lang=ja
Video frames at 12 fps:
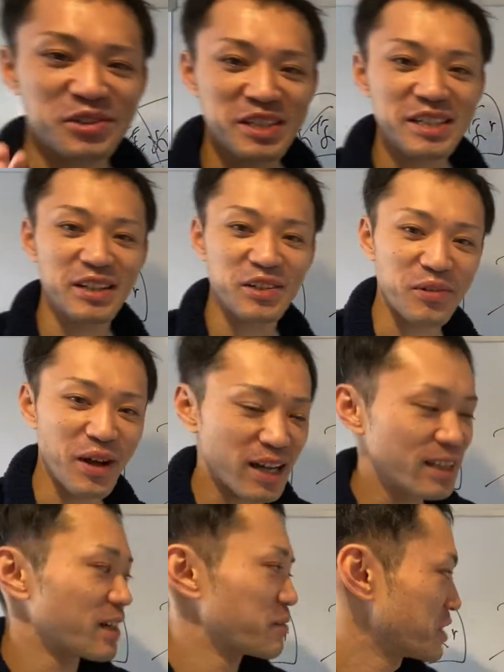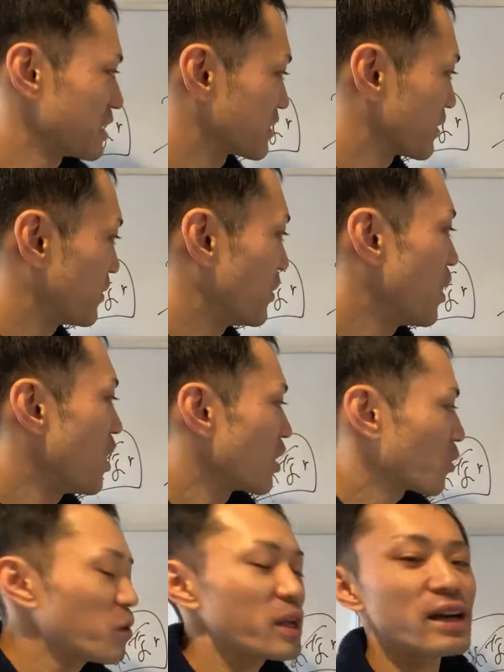心者の人分かんないかもしれないですけど、
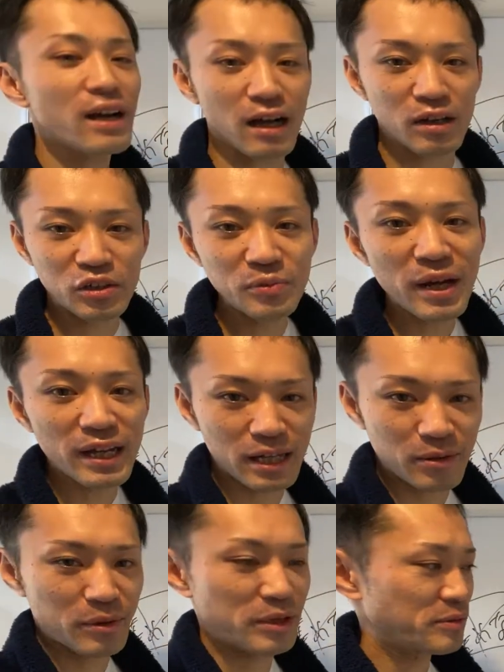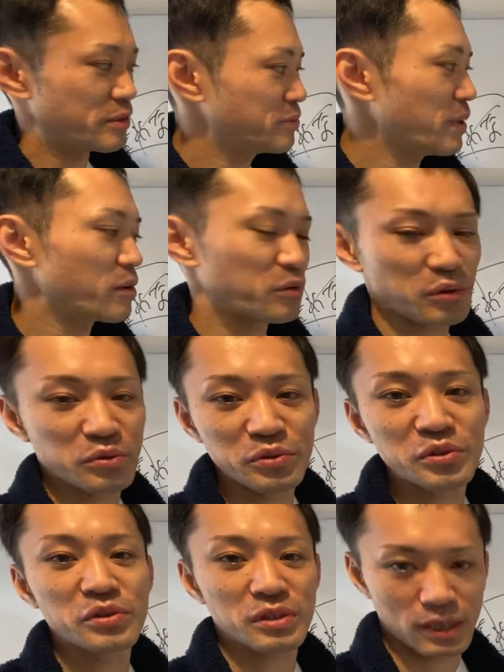これがうまければうまいほど
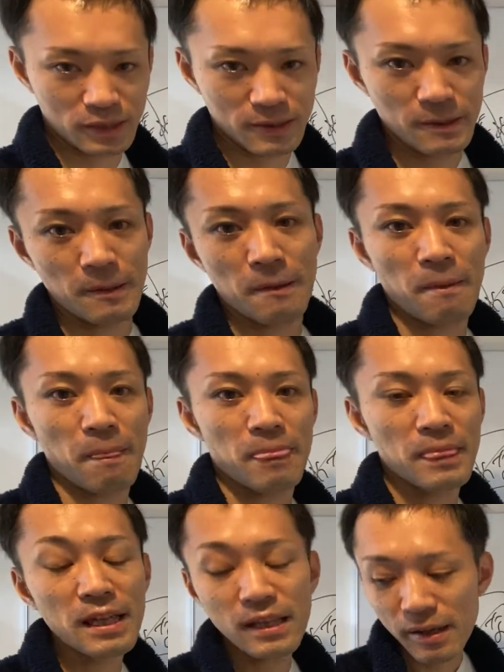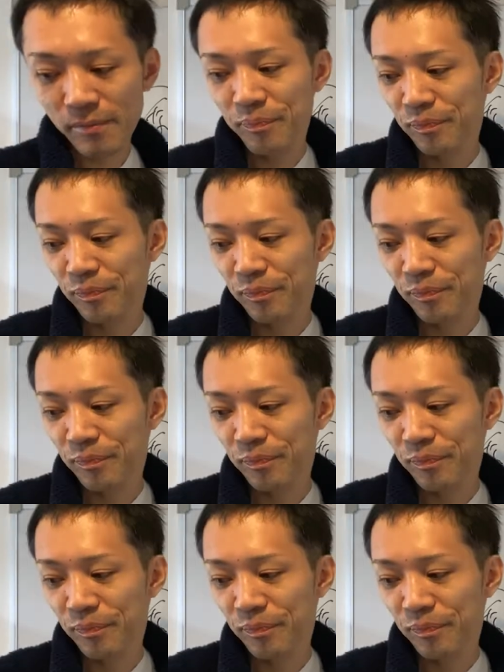薄いんです。でね、